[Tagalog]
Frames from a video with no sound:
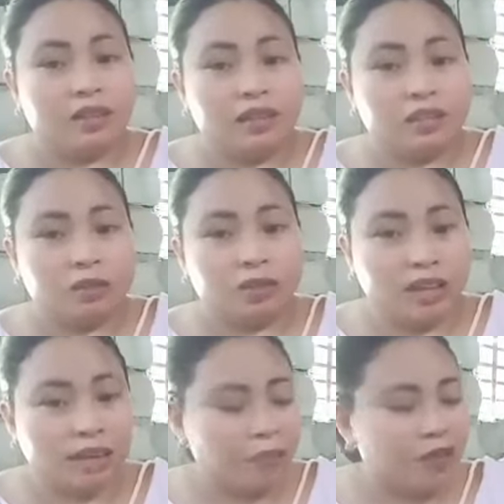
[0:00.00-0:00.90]
ganito. Ang
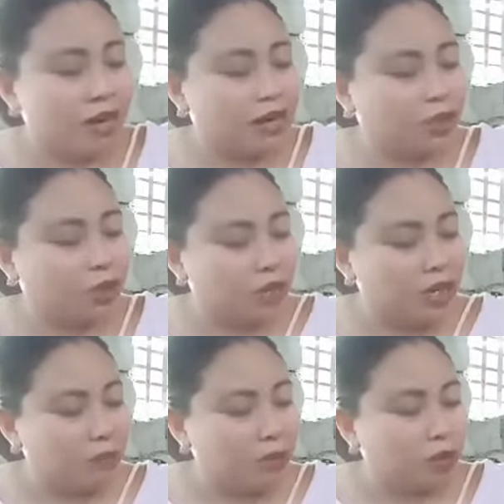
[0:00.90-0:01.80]
takip, guys. So,
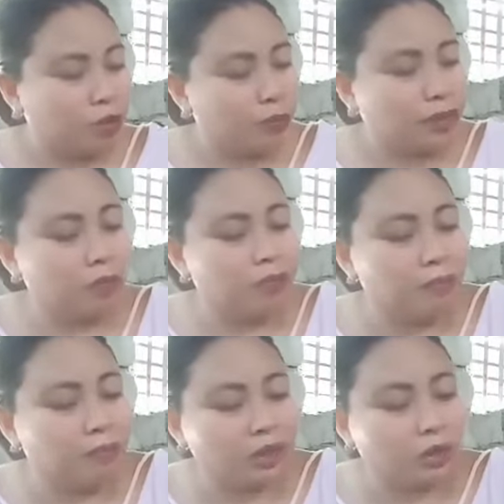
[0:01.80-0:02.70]
may meron
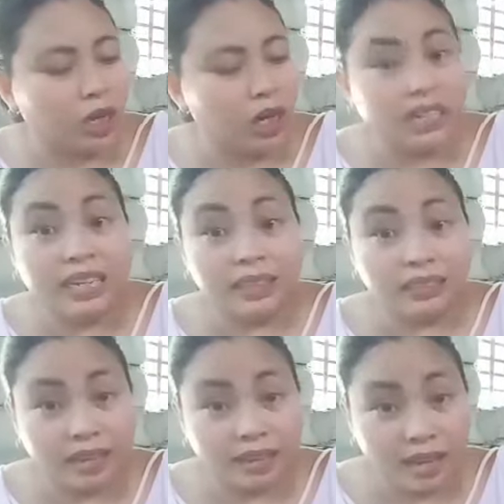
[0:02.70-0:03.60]
tubig-tubig pa. So, kailangan
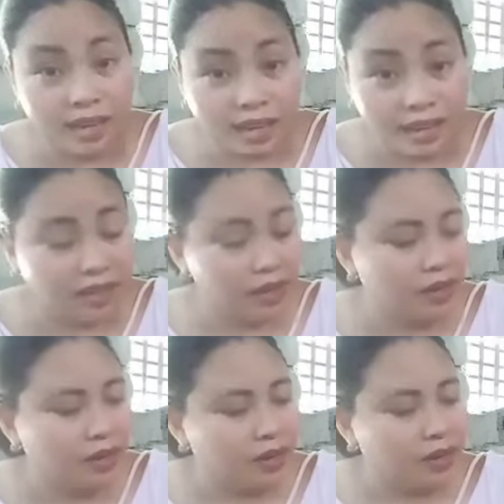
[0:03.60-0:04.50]
natin tanggalin
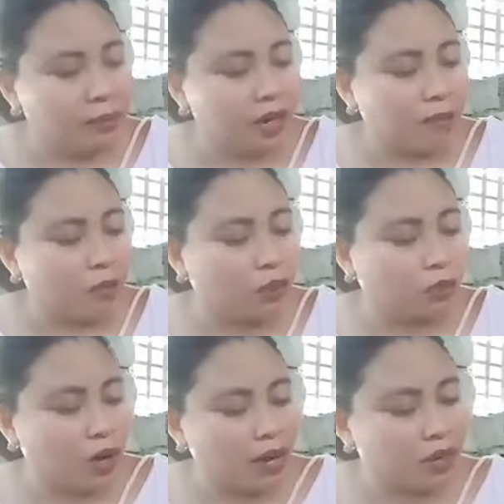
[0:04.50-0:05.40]
para po
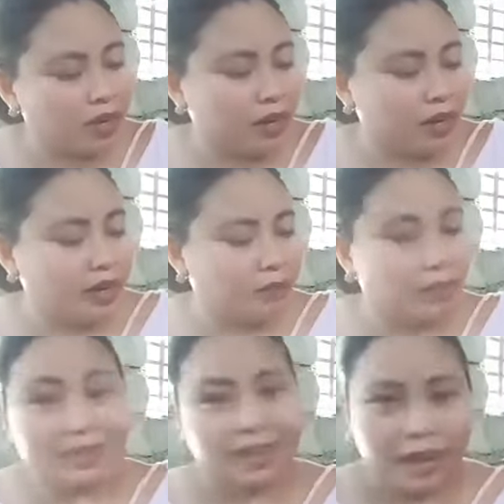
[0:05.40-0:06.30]
ito ay
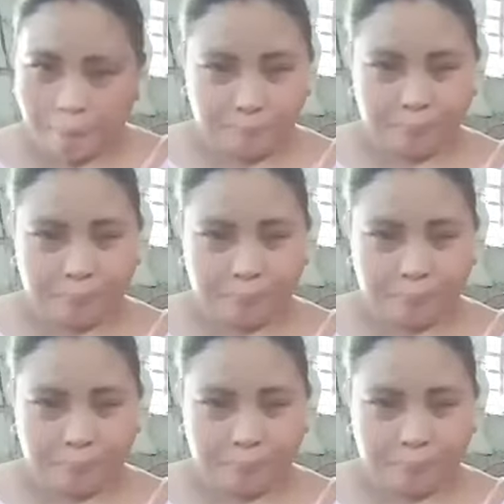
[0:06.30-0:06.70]
maging masarap.